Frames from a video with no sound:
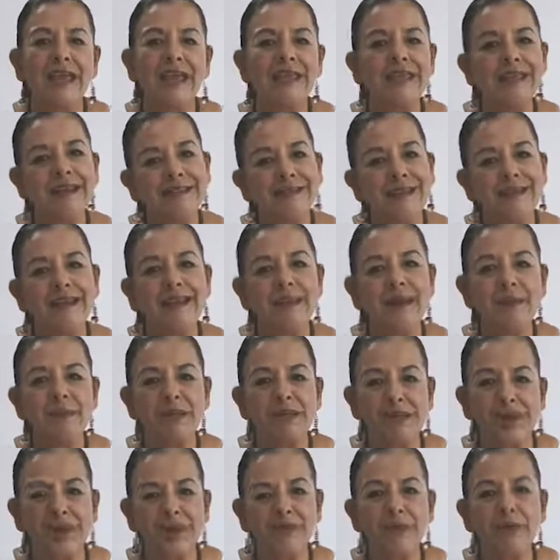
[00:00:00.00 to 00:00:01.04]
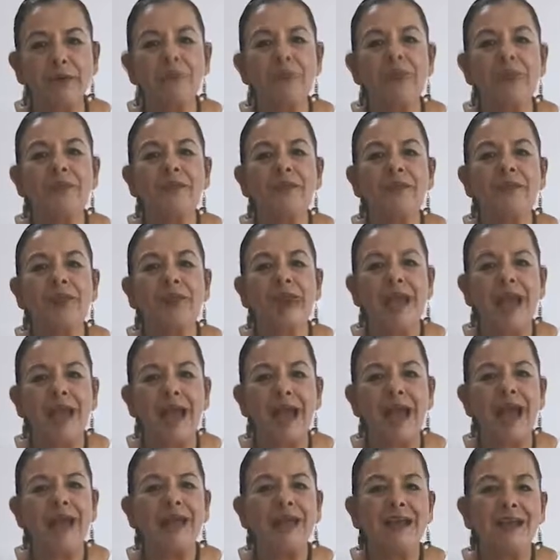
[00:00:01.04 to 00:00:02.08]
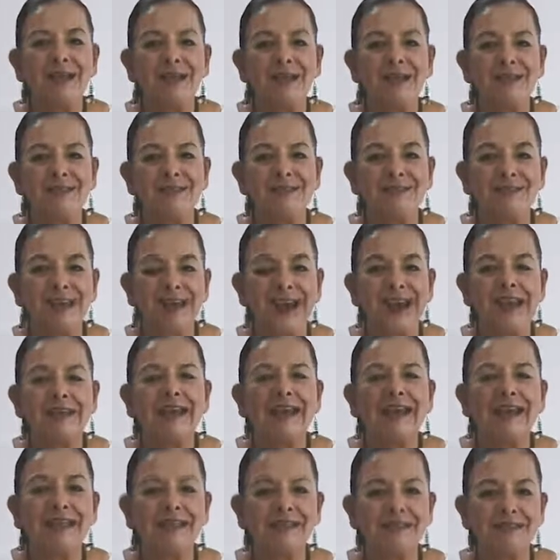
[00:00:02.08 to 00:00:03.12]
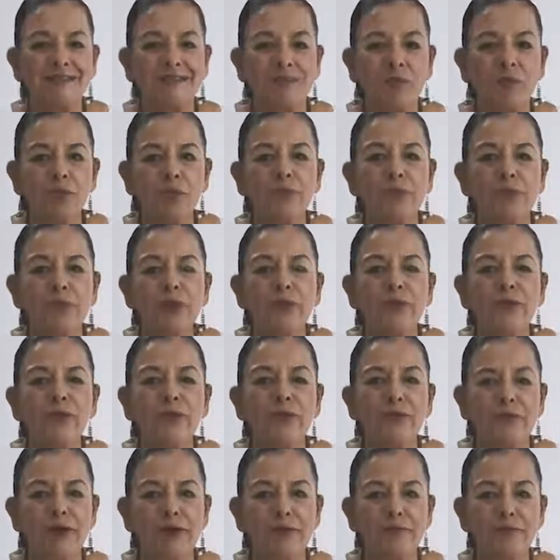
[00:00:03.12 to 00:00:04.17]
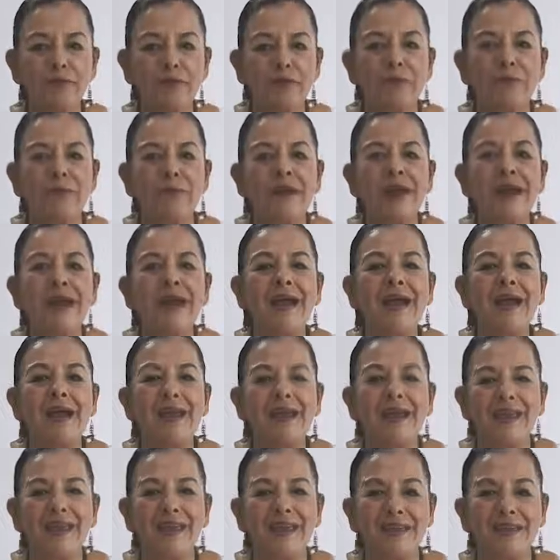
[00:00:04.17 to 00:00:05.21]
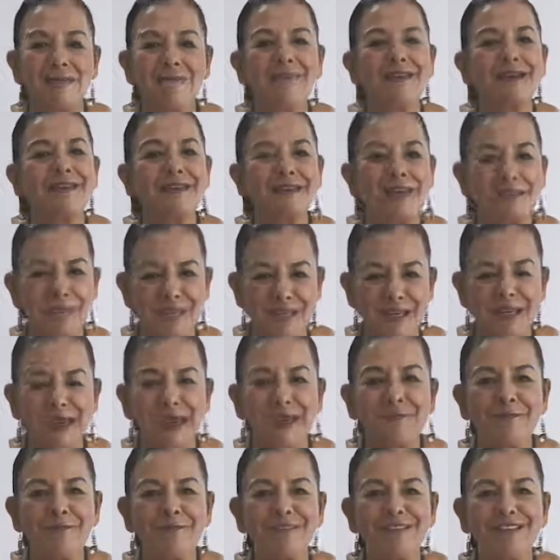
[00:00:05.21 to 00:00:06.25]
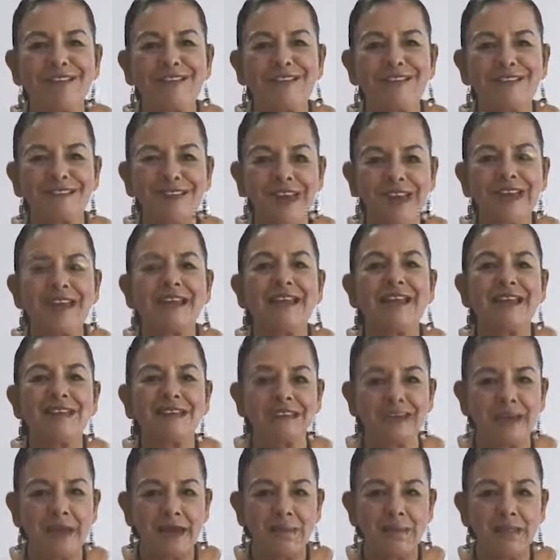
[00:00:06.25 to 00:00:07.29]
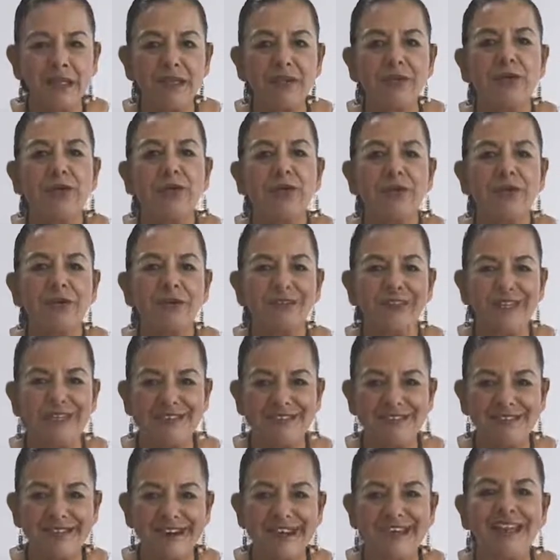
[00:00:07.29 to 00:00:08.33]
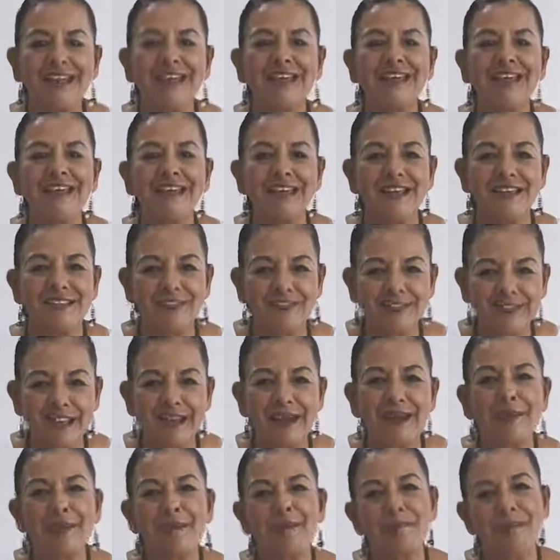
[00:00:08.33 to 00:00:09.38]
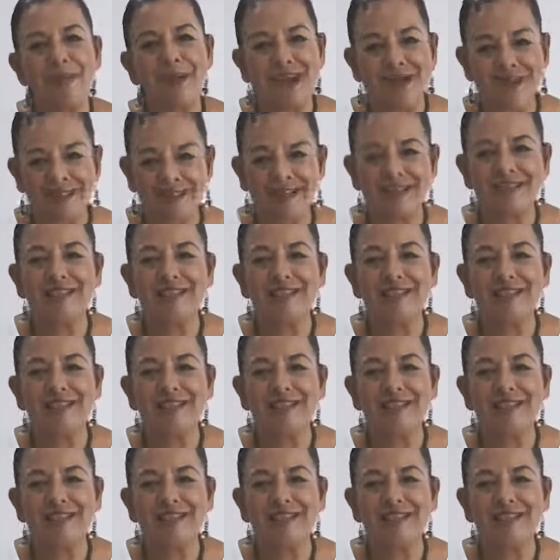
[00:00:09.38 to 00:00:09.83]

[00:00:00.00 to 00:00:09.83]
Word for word: e irte encaminando a estar en este mundo de una forma eh, más amena, estar en ese camino del ser y crecer para